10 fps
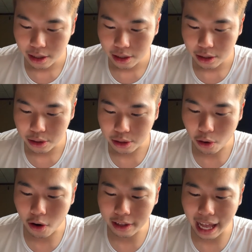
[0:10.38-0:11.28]

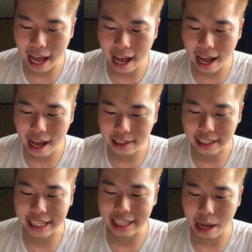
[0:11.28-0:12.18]
そうだ、好
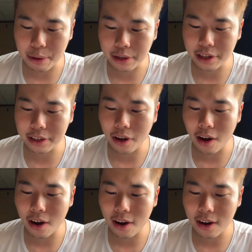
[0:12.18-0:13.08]
きな服と
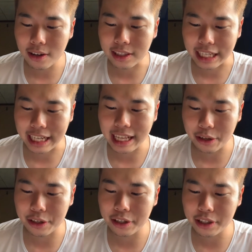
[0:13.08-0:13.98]
好きな
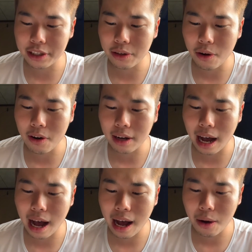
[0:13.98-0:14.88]
靴を
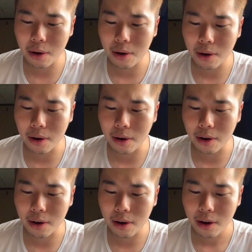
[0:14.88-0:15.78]
買
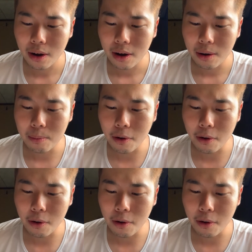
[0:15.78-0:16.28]
おう。